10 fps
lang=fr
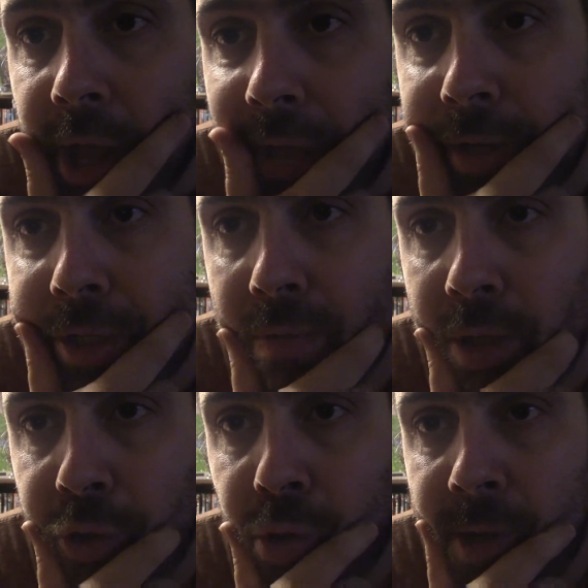avec des
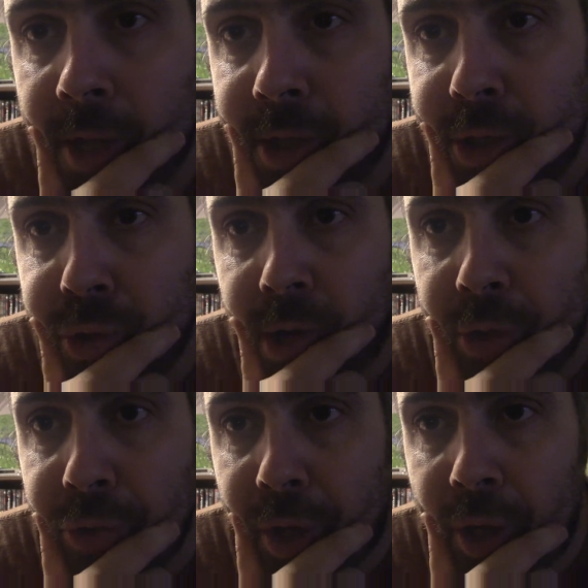véhicules blindés sur
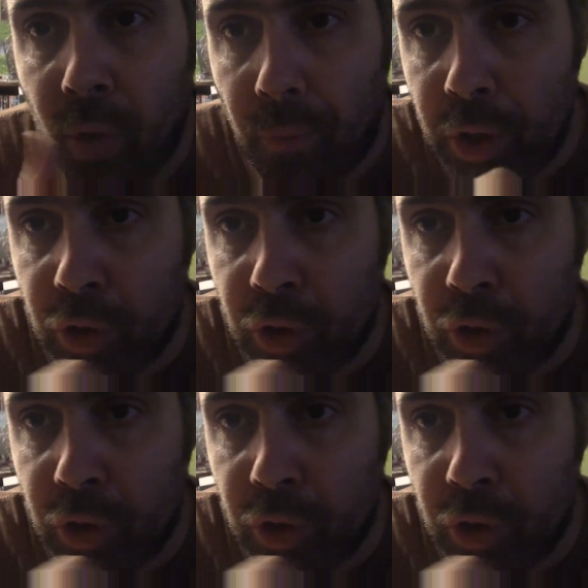l'Arc de Triomphe,